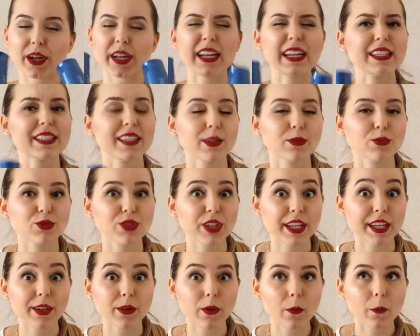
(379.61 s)
Eles têm um
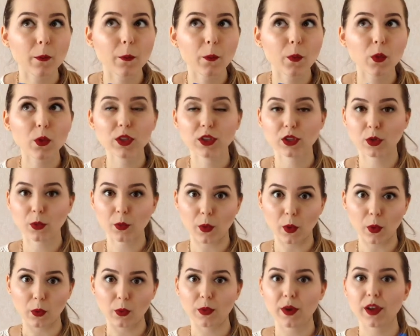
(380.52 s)
cheirinho muito
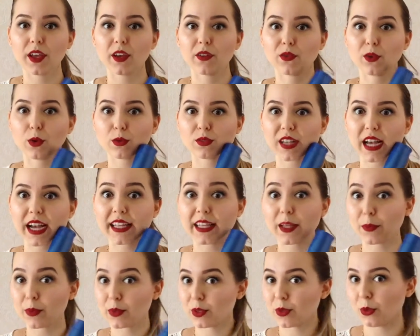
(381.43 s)
bom. vou usar e
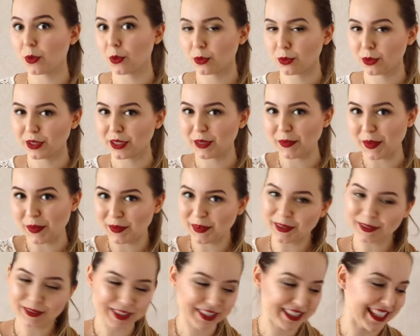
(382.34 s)
depois eu conto também
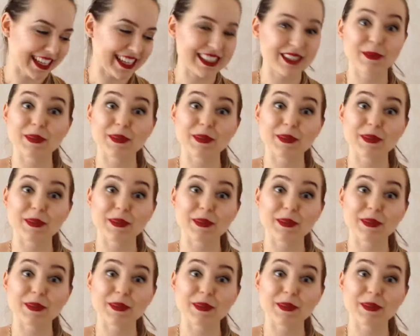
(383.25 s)
pra vocês.